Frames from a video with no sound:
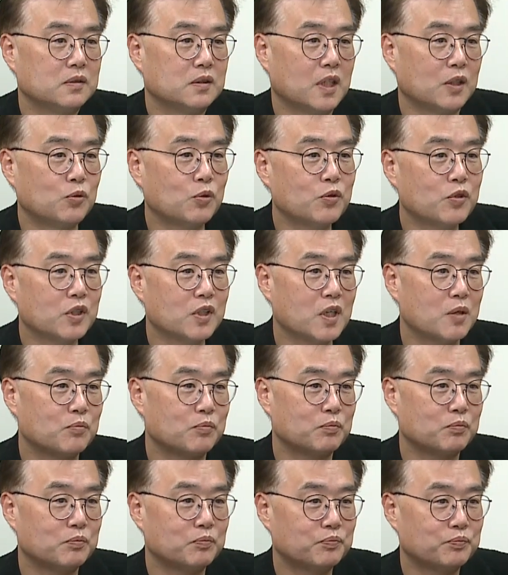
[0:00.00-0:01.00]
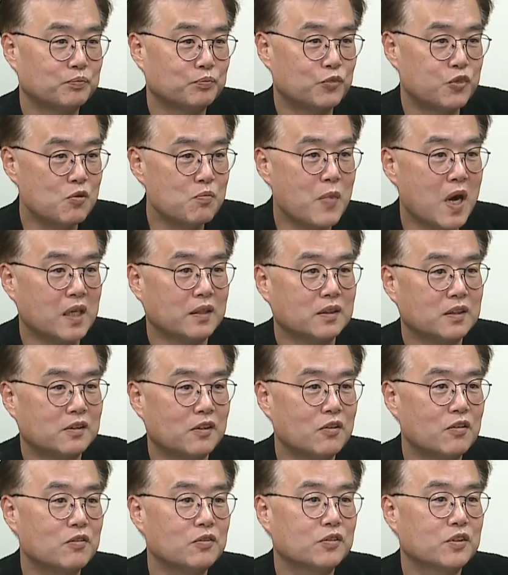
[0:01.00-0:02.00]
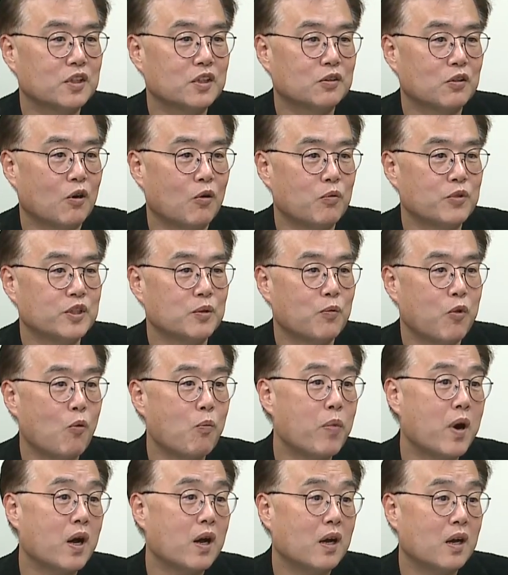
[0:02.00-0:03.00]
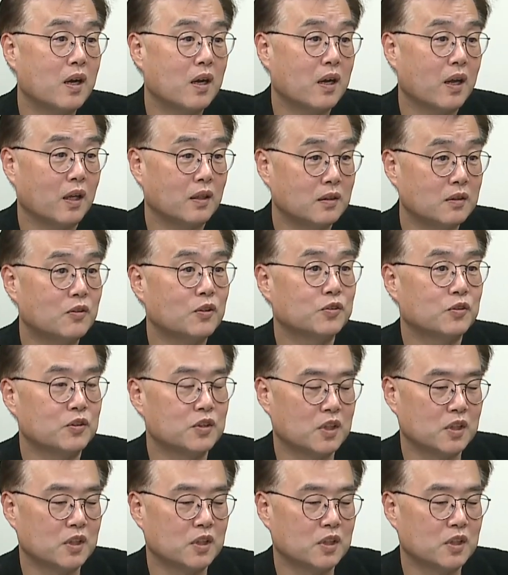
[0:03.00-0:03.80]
대통령에 대한 불만 이러한 것들이 더 이제 폭발한 거죠.